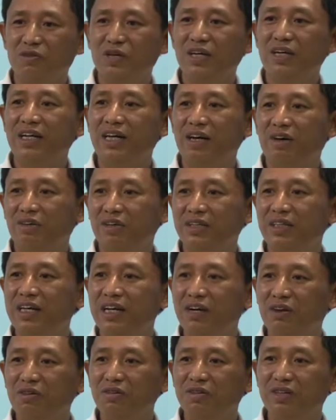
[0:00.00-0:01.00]
nguyên liệu nó
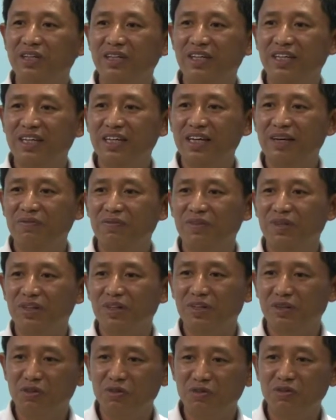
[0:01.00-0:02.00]
thiếu thì anh em
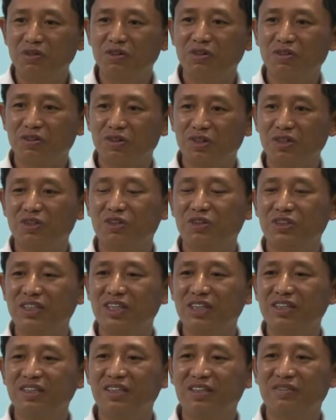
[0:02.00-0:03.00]
cũng có tổ
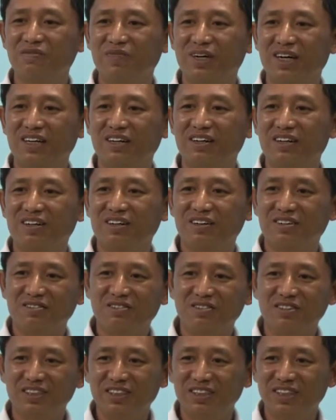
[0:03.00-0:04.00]
chức nhưng mà nó
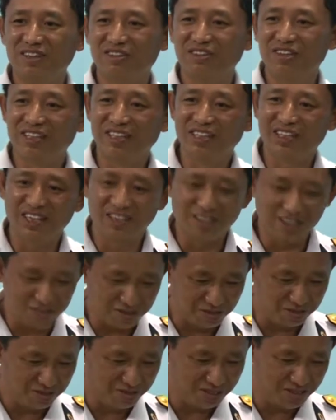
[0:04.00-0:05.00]
cũng nhiều khi
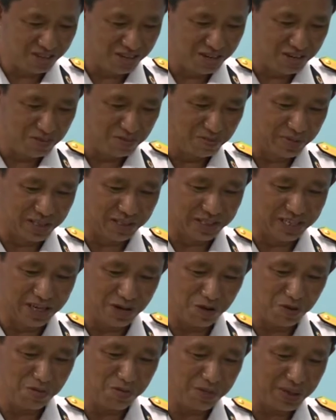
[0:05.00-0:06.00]
nó cũng bị
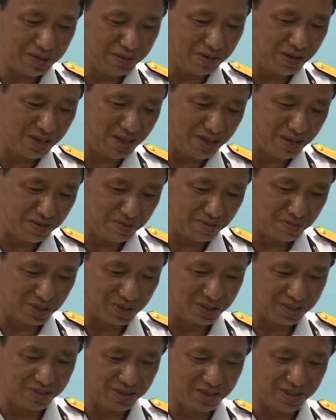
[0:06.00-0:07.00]
thiếu mất ờ,
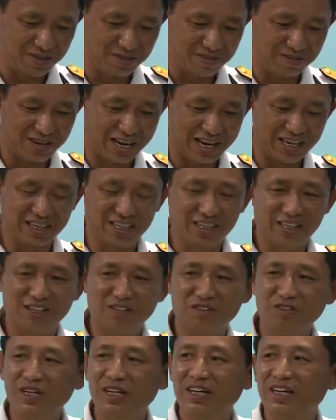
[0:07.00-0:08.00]
một ờ, vài
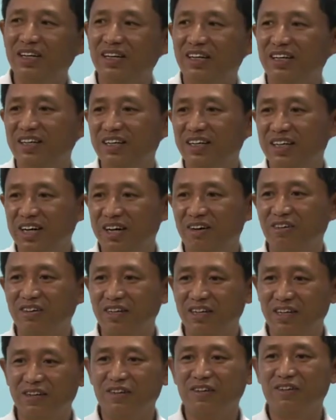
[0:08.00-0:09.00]
nguyên liệu
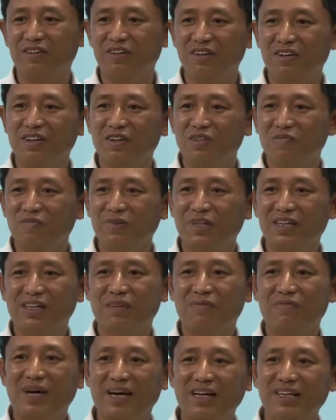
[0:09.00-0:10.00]
để
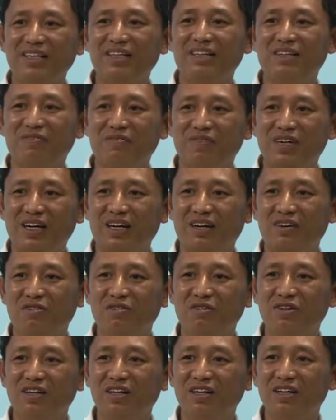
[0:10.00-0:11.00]
mình làm bánh nhưng mà
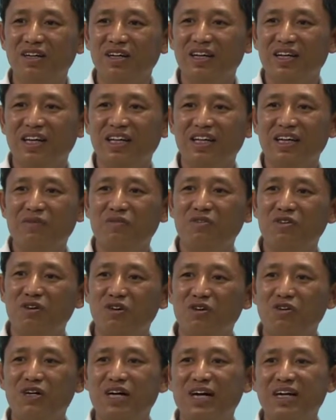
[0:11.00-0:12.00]
cũng ờ, anh em
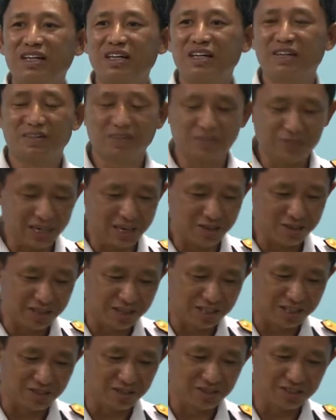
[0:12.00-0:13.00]
cũng cố gắng làm sao
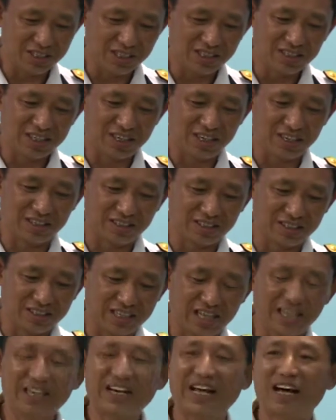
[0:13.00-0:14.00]
để tổ chức là
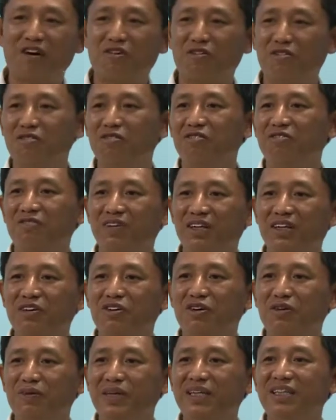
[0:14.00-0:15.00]
Tết nào cũng
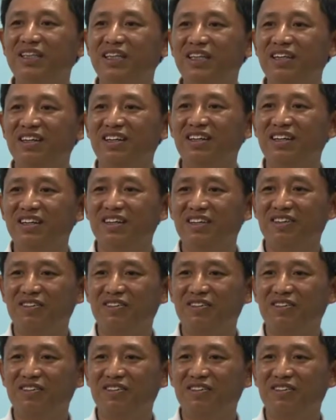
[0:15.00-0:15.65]
vẫn có bánh trưng